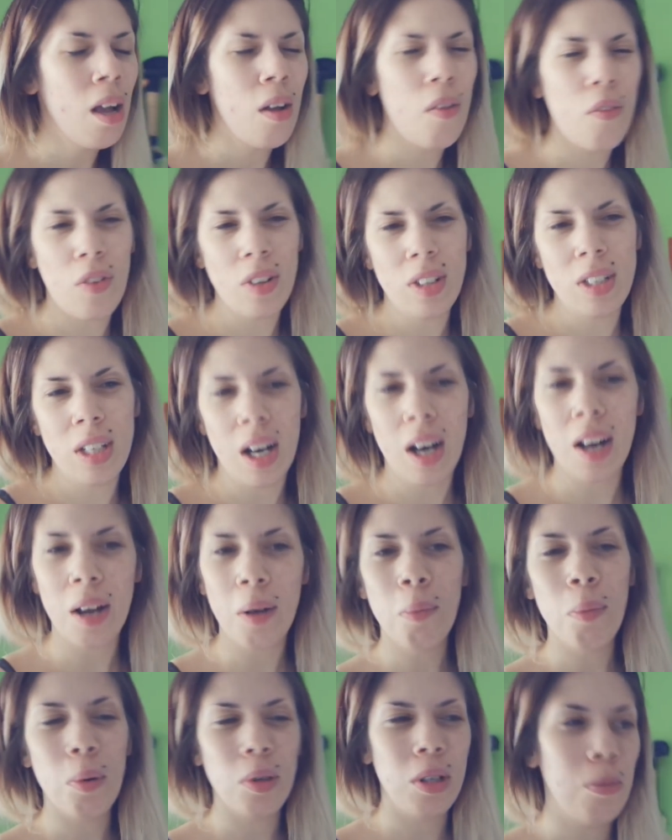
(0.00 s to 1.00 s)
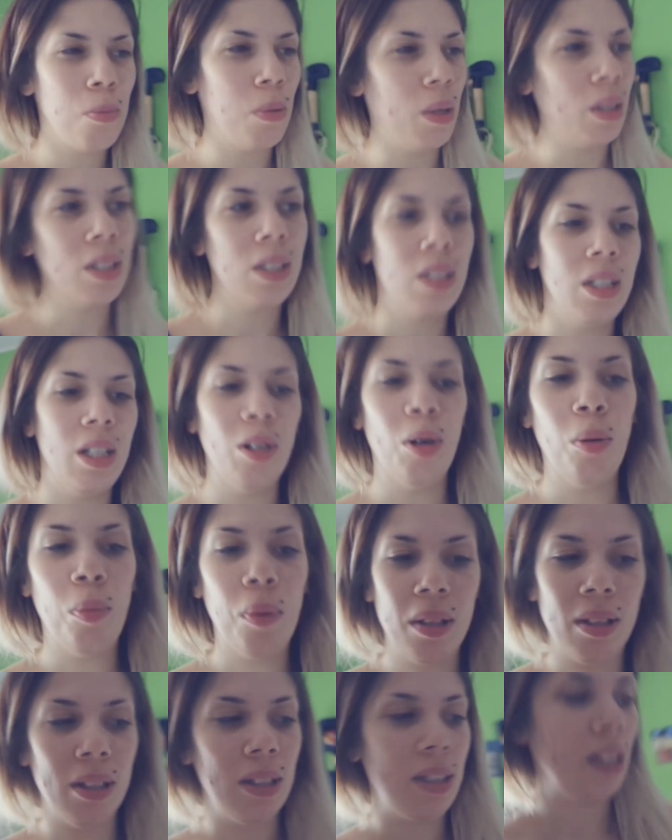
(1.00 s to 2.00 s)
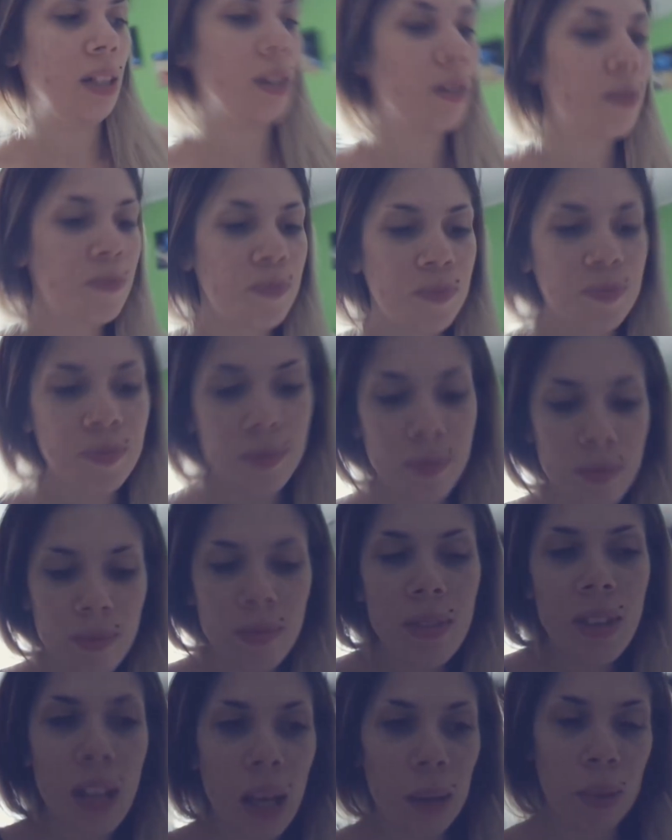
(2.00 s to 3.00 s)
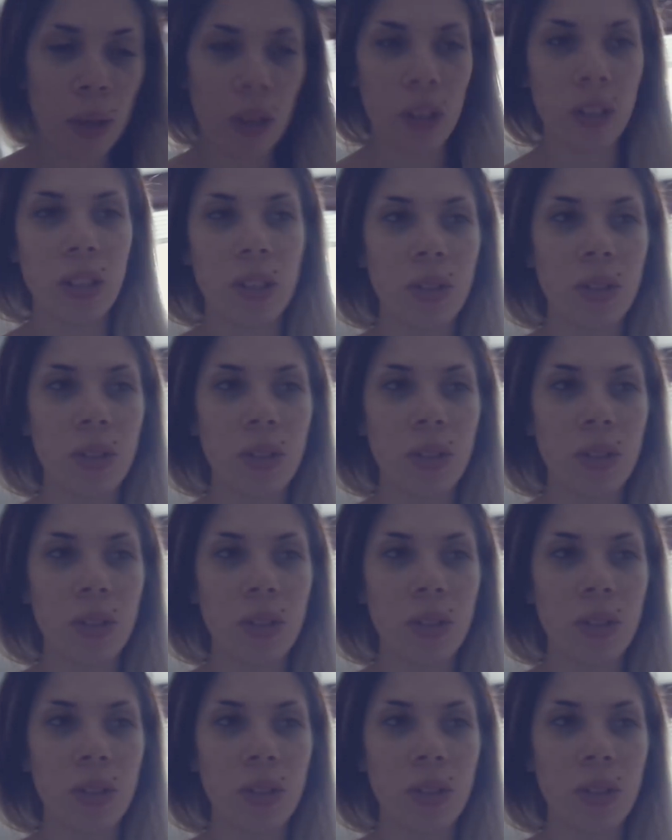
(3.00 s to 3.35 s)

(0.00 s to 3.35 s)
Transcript: Infatti era anche un po' depressino patatino. Però